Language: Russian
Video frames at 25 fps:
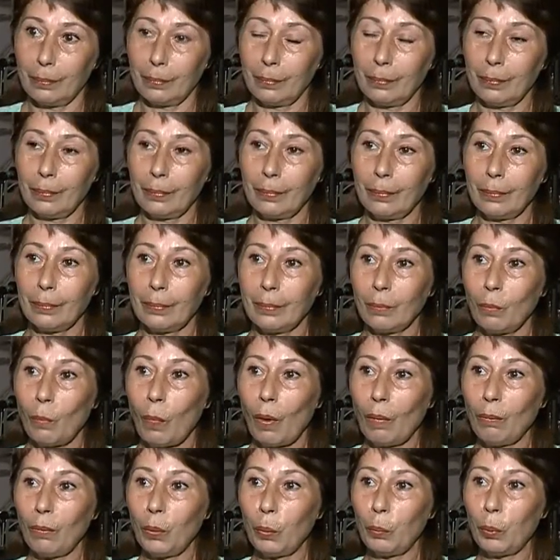Хм,
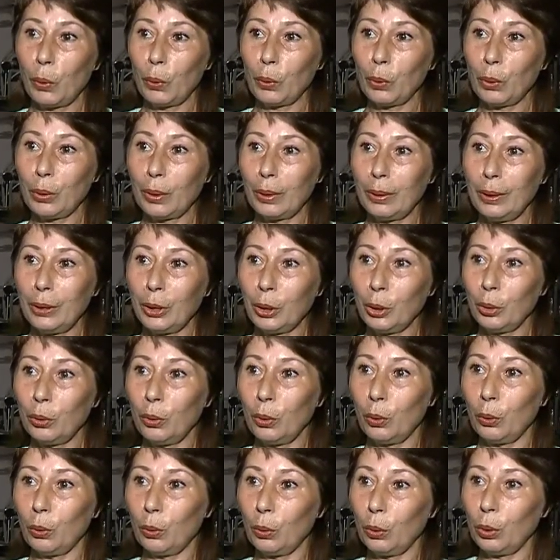вопрос,
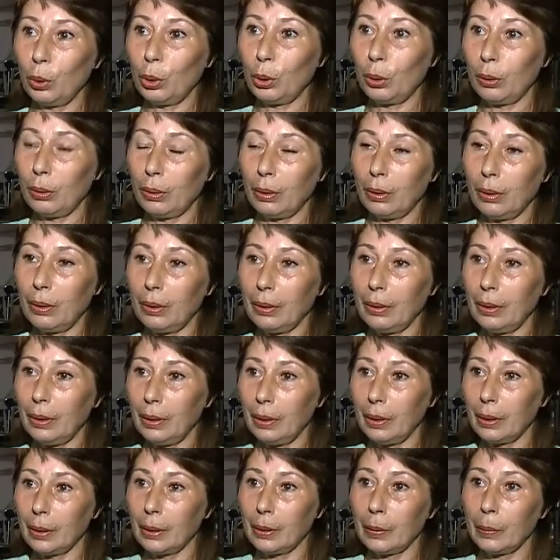конечно, очень
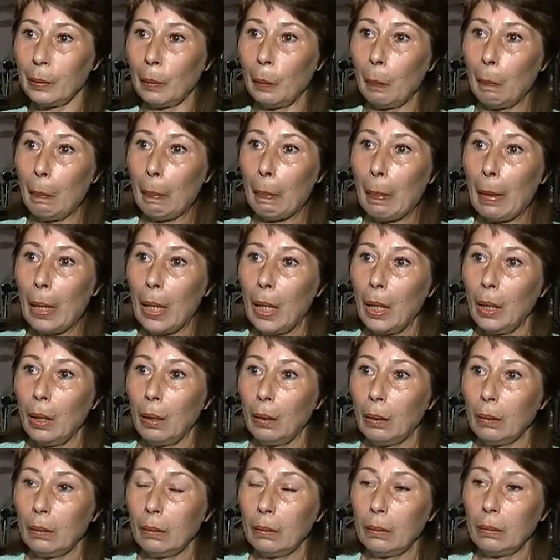интересный.
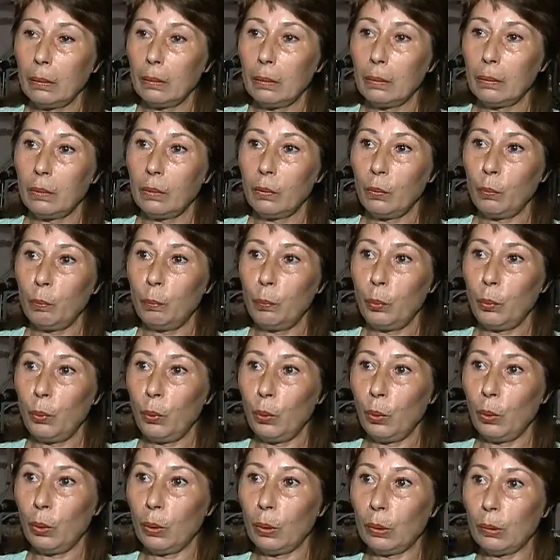Э,
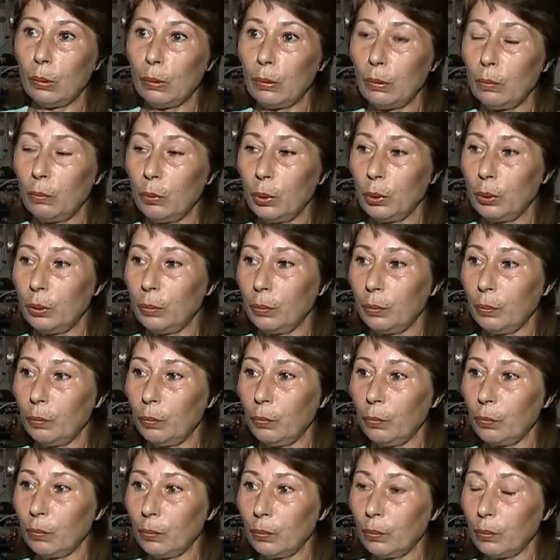по вот
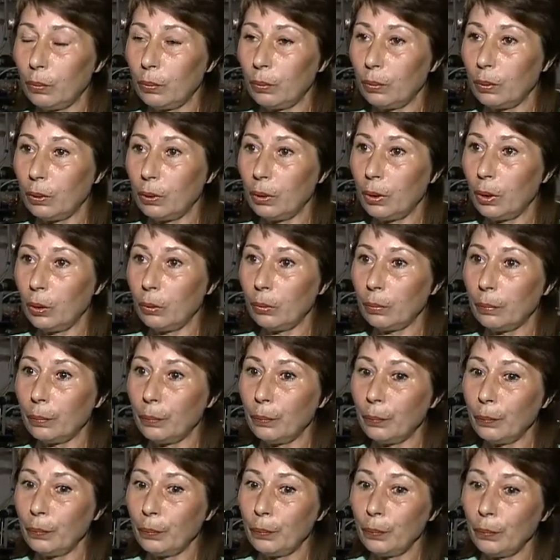так,
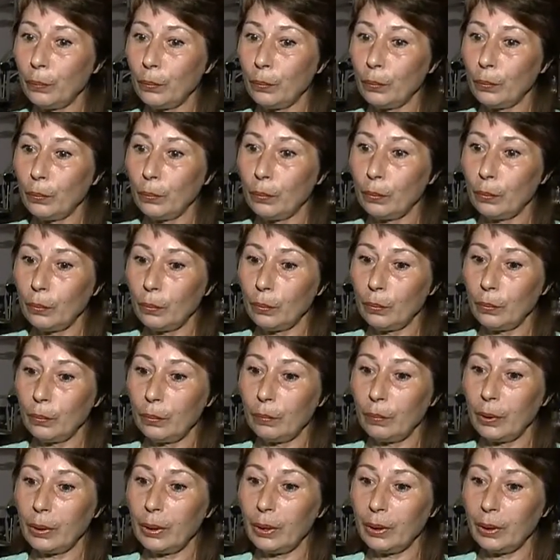
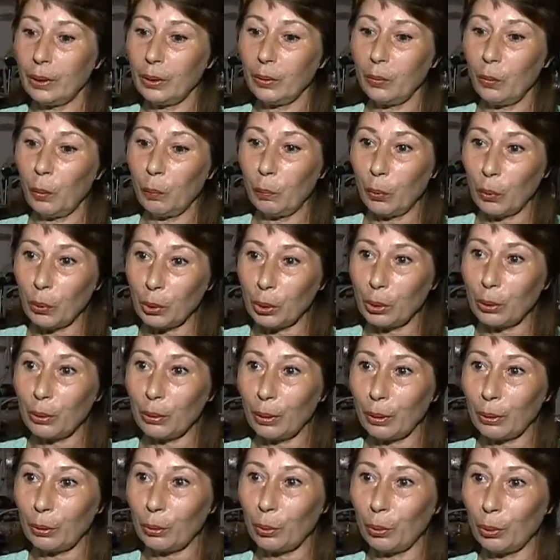вот этот вопрос,
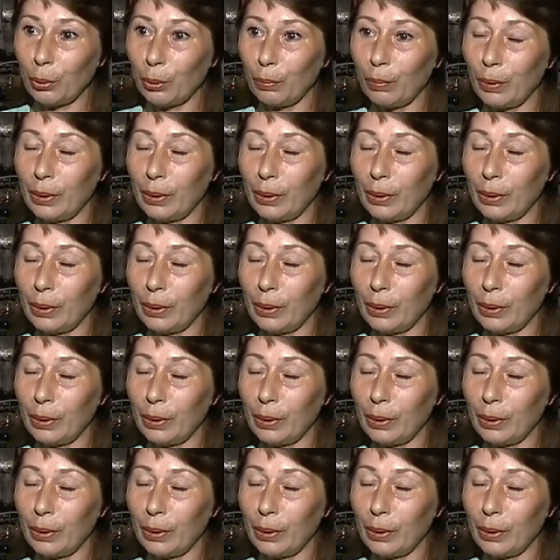который